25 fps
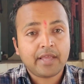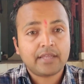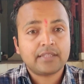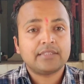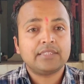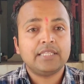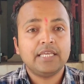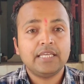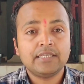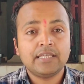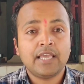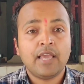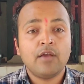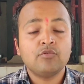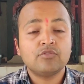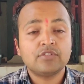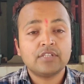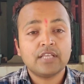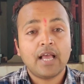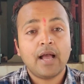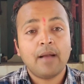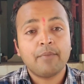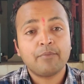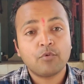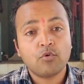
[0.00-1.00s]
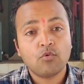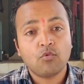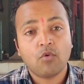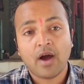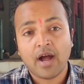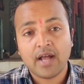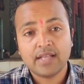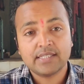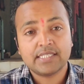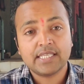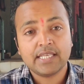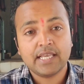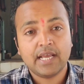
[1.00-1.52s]
रखते जाए उसे आपको
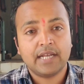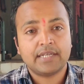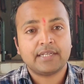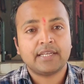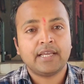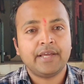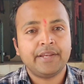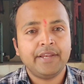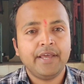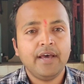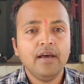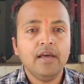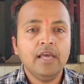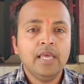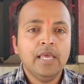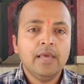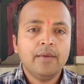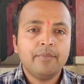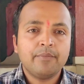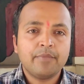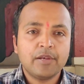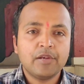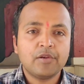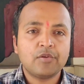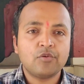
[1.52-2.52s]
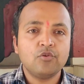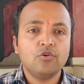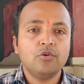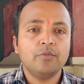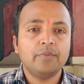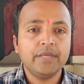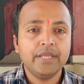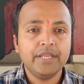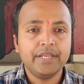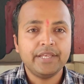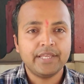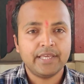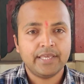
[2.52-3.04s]
वहां से हटाना
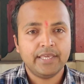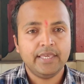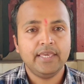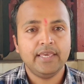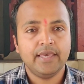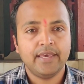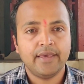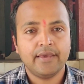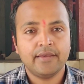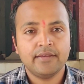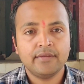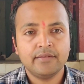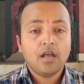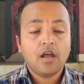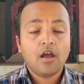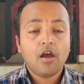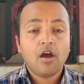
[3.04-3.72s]
बिल्कुल भी नहीं है